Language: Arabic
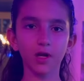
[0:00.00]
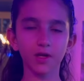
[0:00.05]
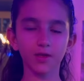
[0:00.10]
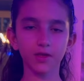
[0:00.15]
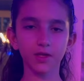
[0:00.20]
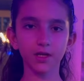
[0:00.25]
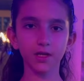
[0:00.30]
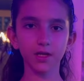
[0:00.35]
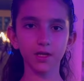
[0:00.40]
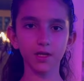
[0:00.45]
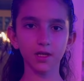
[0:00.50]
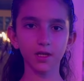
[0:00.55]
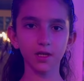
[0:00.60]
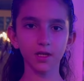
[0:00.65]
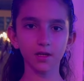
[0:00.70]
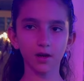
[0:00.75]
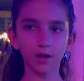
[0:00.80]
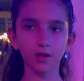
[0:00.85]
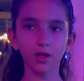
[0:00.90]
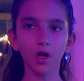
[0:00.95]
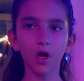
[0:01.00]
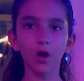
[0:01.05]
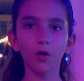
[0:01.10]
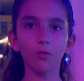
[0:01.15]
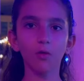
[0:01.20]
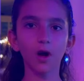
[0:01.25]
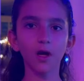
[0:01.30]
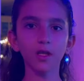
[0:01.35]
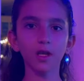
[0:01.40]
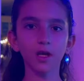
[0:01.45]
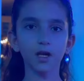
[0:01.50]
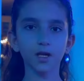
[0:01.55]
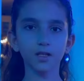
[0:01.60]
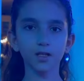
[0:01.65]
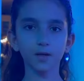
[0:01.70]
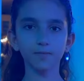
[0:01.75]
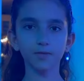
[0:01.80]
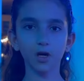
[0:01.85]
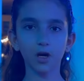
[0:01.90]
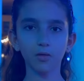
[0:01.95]
كثيرا وأنا
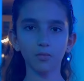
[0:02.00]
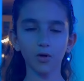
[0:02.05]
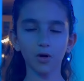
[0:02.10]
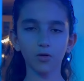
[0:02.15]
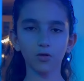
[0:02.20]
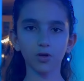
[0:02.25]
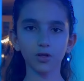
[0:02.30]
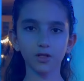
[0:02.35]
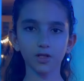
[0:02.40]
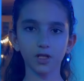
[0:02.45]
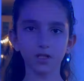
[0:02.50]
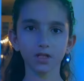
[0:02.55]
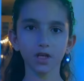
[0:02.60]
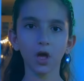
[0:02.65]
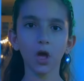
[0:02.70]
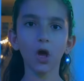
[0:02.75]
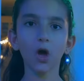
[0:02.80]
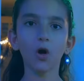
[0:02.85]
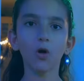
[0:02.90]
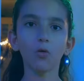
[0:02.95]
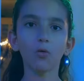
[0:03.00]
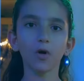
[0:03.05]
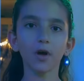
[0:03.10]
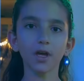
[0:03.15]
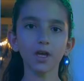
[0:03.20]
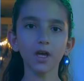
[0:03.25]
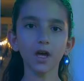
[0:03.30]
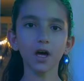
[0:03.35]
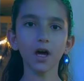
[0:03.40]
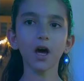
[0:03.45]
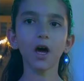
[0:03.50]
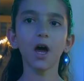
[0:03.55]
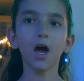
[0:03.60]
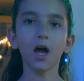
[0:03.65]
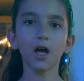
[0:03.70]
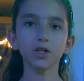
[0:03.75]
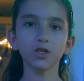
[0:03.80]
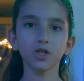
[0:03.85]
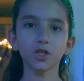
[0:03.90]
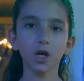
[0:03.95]
كتبت أربع قصص وهي
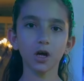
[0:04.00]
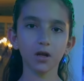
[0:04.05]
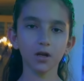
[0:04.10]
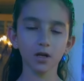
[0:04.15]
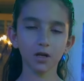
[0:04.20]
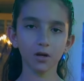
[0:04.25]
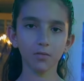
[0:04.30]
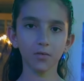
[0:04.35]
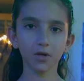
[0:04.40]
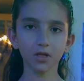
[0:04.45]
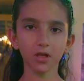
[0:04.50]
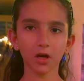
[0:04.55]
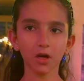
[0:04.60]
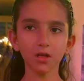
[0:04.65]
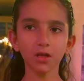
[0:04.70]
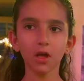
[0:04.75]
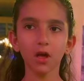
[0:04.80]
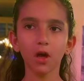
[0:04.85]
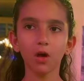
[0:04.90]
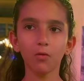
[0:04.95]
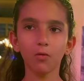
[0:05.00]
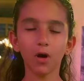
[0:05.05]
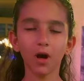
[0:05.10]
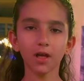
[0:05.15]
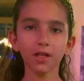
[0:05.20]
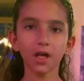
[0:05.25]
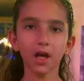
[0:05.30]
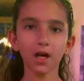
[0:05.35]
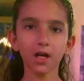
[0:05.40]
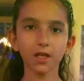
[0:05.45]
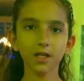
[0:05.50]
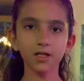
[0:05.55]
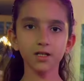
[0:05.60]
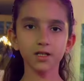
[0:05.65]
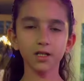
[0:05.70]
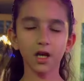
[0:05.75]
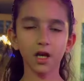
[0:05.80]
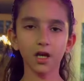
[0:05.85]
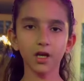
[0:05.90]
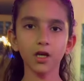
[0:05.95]
عن شهر رمضان وعن أكل
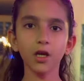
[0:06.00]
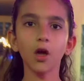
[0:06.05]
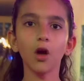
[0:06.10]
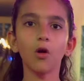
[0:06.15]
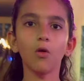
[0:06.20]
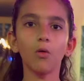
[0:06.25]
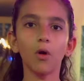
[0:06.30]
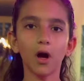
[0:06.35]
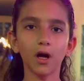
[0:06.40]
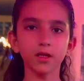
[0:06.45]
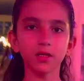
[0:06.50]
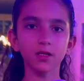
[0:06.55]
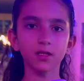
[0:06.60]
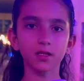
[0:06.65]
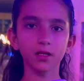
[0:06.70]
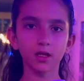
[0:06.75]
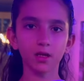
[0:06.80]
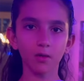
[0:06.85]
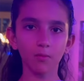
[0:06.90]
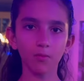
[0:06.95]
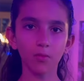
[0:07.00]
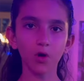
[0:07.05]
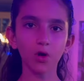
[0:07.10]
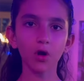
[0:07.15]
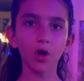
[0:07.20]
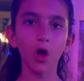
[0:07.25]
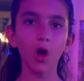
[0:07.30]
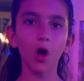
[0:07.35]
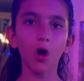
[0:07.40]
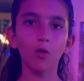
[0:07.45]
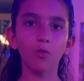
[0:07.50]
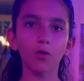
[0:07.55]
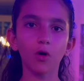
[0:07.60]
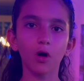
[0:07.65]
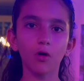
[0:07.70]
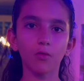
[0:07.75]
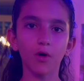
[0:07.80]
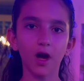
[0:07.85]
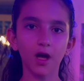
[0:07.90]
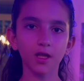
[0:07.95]
الصحي وعن التنمر
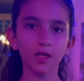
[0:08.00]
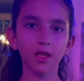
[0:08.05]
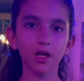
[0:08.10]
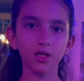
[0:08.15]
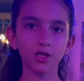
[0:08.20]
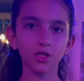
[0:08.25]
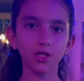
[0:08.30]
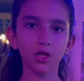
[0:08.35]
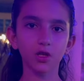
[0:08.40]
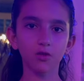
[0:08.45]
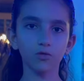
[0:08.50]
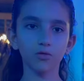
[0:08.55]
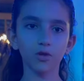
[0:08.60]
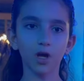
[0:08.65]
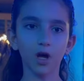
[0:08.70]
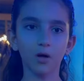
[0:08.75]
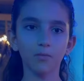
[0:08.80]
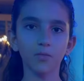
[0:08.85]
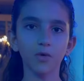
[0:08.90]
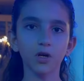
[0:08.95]
ووعد لا تشلونهم